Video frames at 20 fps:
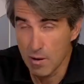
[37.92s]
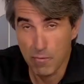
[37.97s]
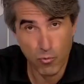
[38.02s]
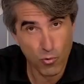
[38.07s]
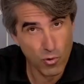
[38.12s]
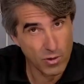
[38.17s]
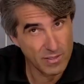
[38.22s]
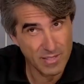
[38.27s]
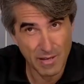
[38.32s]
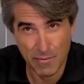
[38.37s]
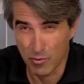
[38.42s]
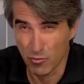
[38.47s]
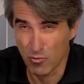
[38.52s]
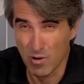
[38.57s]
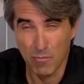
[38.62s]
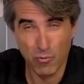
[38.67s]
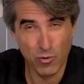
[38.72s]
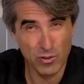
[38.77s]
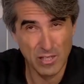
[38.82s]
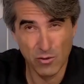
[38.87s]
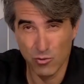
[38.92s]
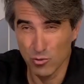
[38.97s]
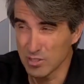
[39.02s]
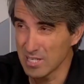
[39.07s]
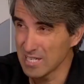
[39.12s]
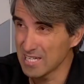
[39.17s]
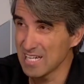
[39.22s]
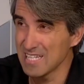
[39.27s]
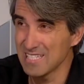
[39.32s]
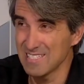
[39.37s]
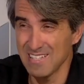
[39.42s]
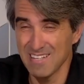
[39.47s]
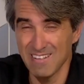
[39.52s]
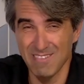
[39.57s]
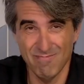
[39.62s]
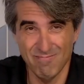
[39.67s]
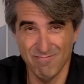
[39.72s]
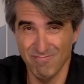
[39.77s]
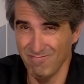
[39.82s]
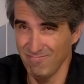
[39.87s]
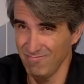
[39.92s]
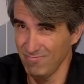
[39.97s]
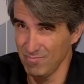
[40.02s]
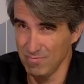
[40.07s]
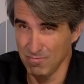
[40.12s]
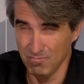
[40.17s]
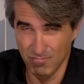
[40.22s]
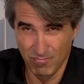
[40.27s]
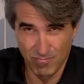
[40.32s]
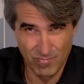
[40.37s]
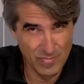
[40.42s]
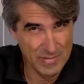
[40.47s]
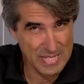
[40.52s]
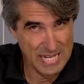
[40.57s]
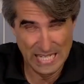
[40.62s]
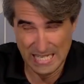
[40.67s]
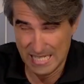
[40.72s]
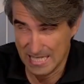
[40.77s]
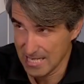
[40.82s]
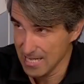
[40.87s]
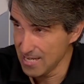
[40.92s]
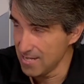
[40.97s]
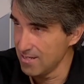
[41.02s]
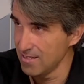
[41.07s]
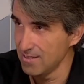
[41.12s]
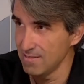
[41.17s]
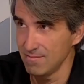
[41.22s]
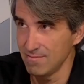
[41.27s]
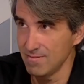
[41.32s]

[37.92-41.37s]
puerta, pero una puerta a nuestra casa, mm, la que sea, ¿eh?